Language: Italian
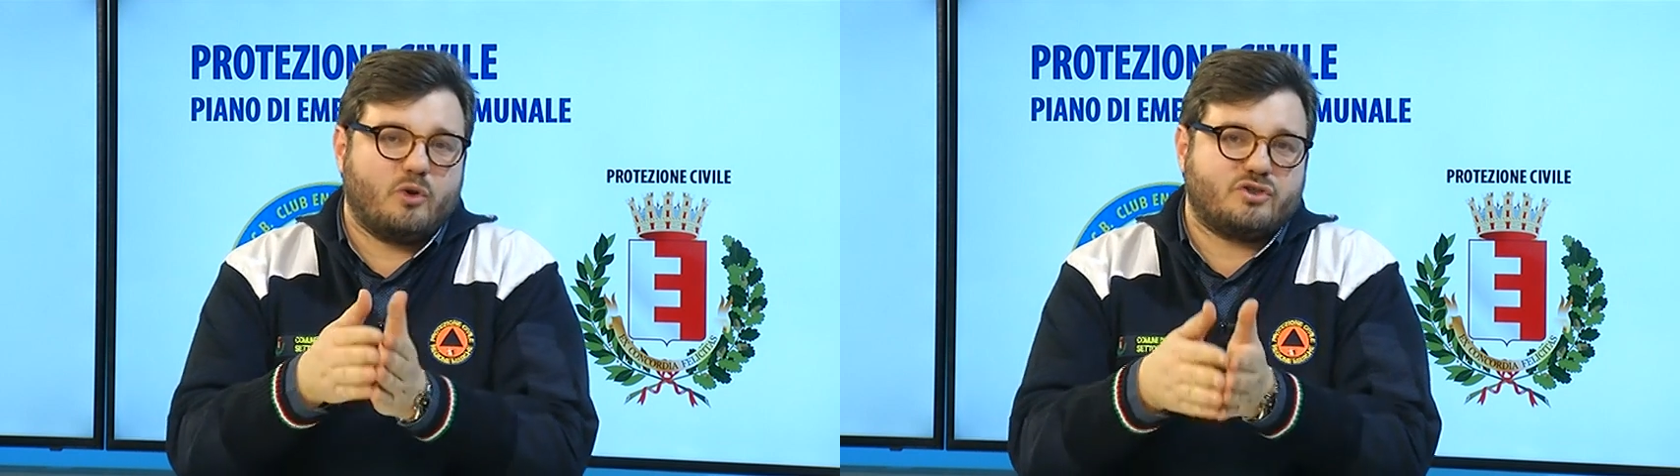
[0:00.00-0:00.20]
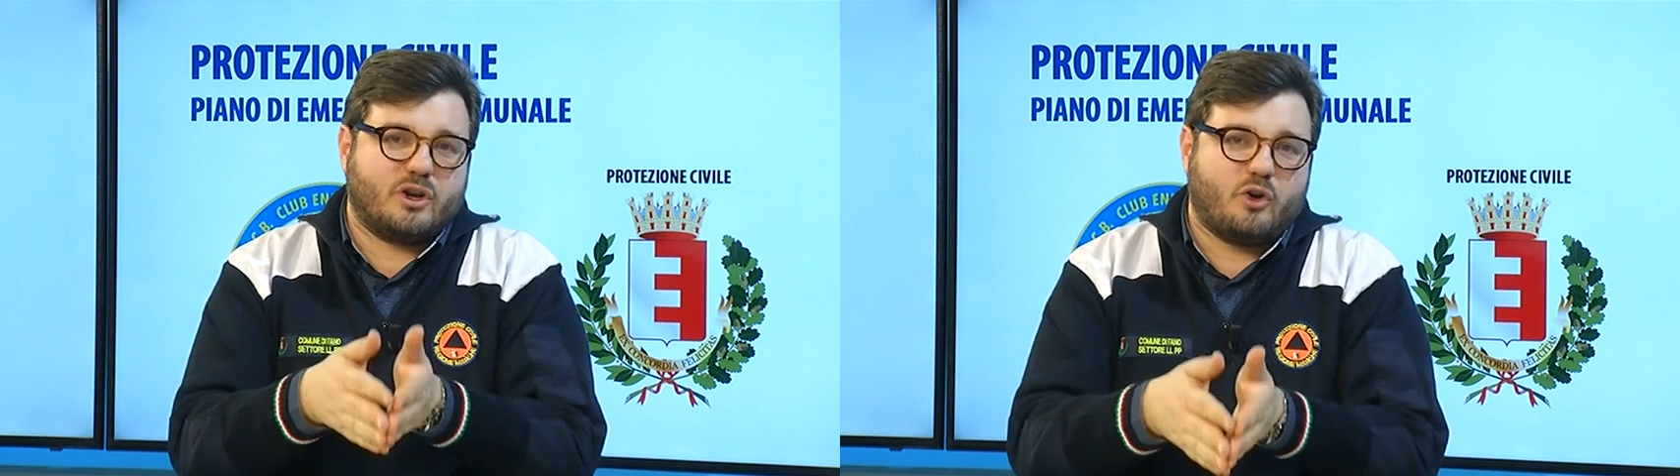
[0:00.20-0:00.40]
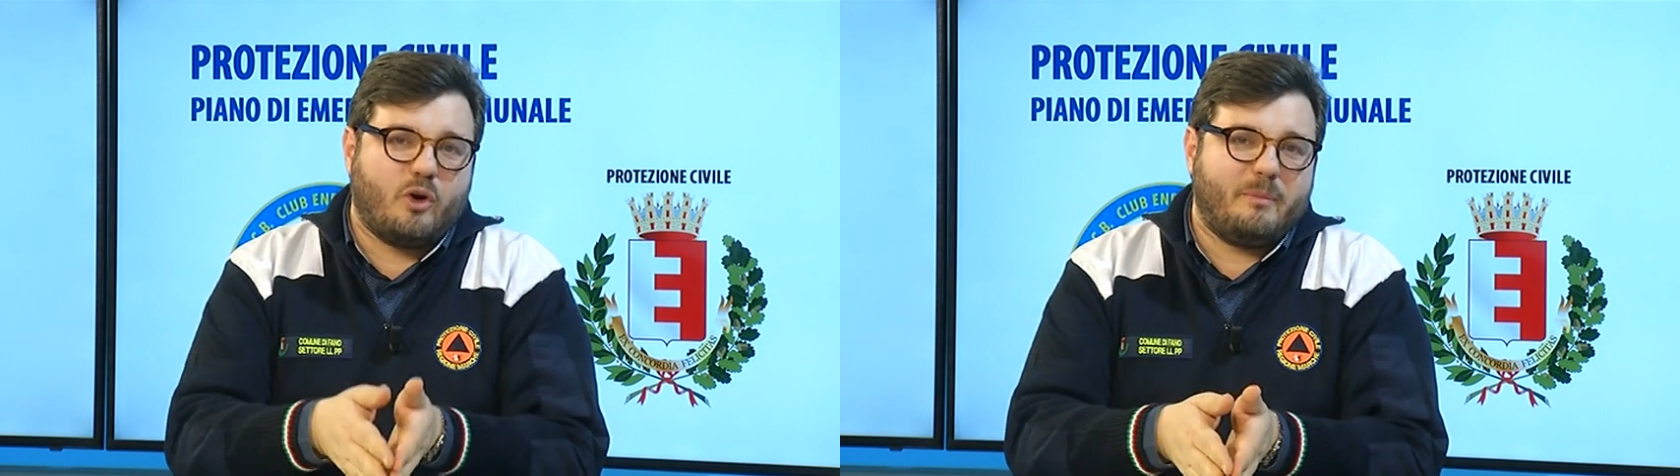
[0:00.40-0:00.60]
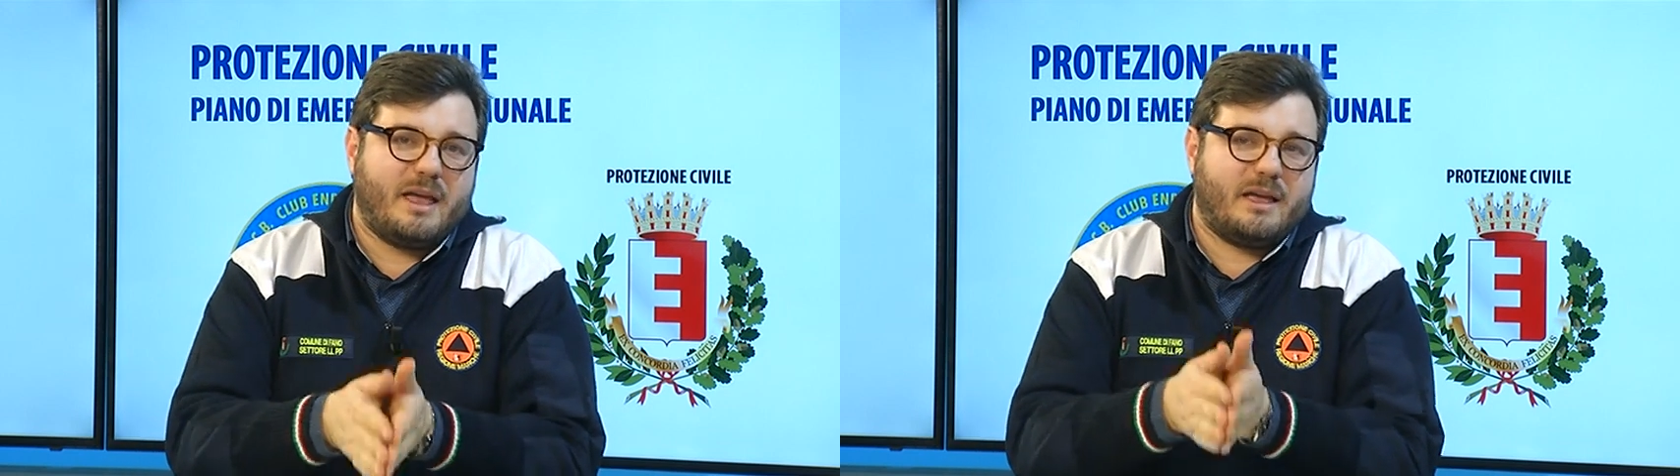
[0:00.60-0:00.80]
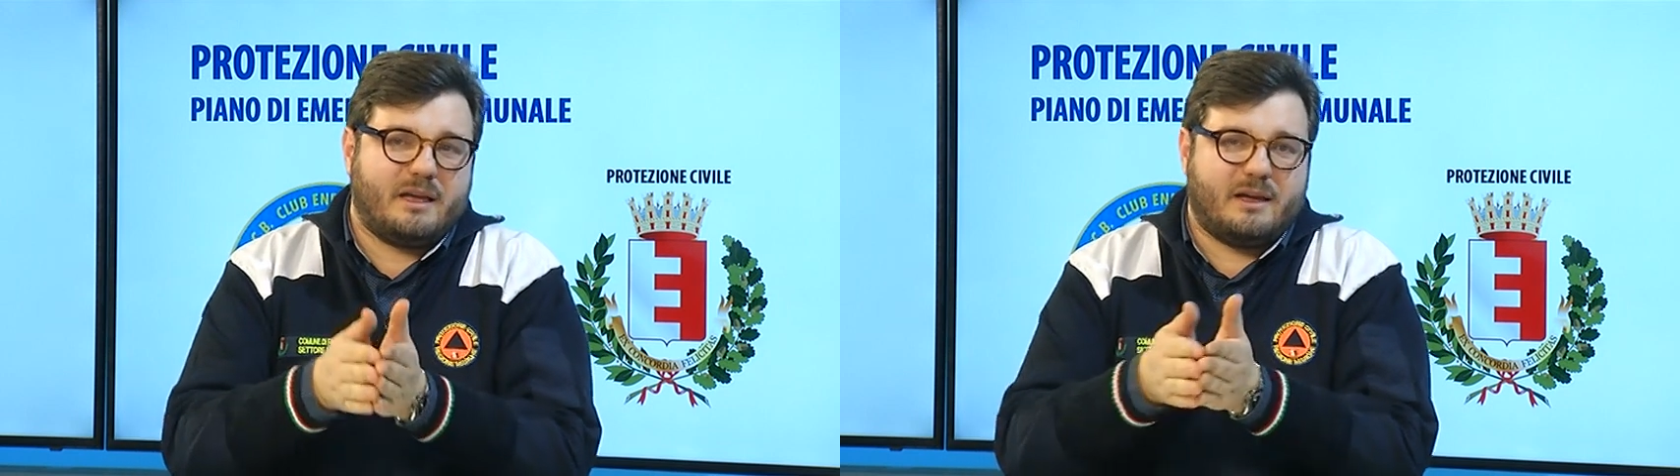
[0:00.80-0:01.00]
così
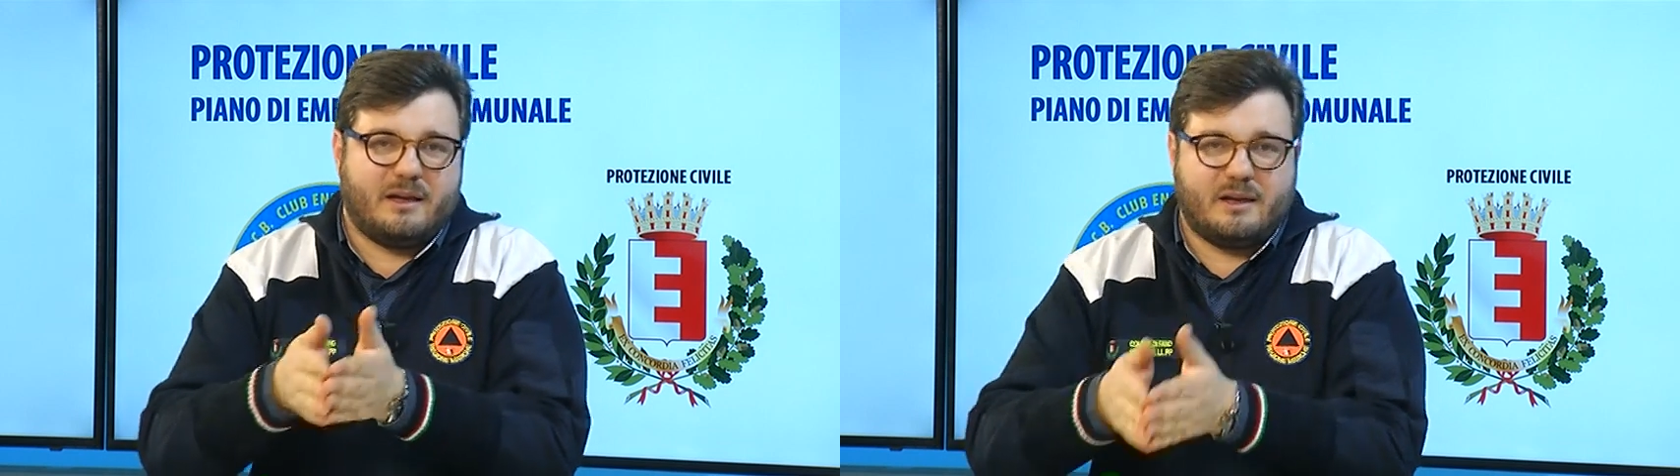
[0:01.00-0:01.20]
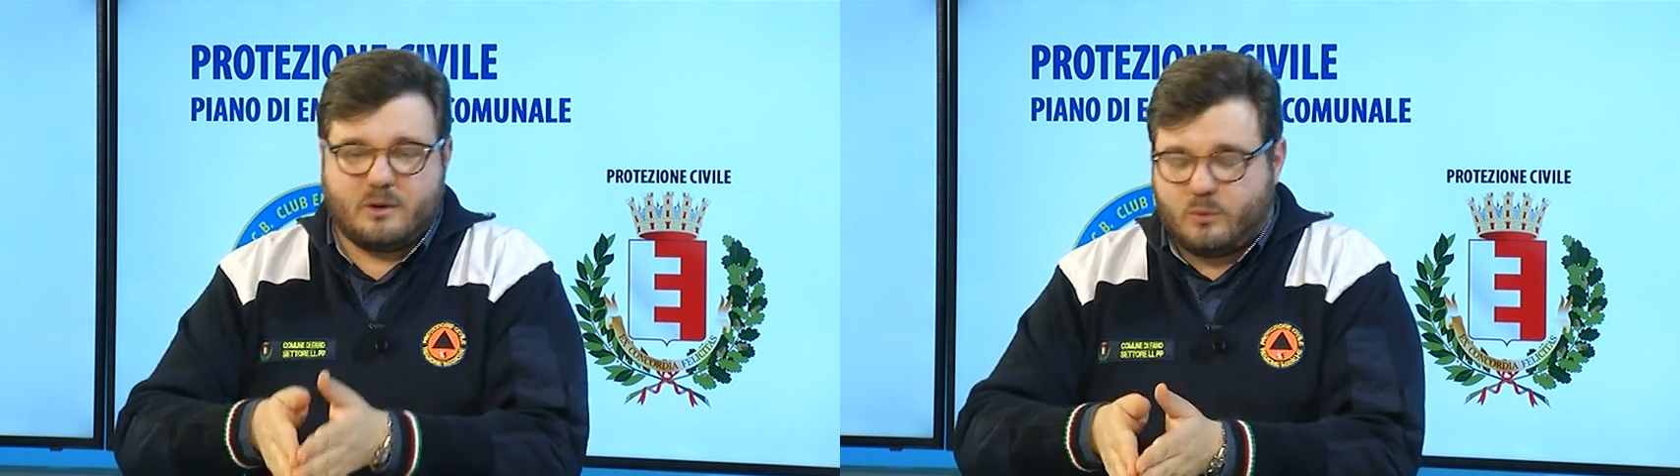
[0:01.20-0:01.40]
come, eh,